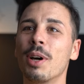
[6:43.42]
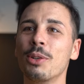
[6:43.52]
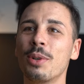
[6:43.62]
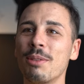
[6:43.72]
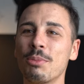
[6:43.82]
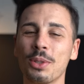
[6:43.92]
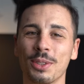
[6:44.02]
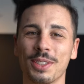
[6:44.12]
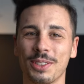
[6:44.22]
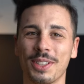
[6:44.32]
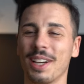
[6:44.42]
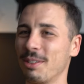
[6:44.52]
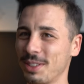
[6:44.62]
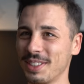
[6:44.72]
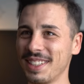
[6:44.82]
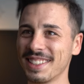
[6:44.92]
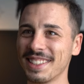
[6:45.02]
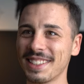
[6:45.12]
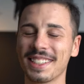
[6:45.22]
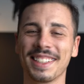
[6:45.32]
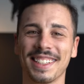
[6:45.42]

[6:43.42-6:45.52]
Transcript: manuellen Modus. Okay, habe ich das nicht gesagt? ja,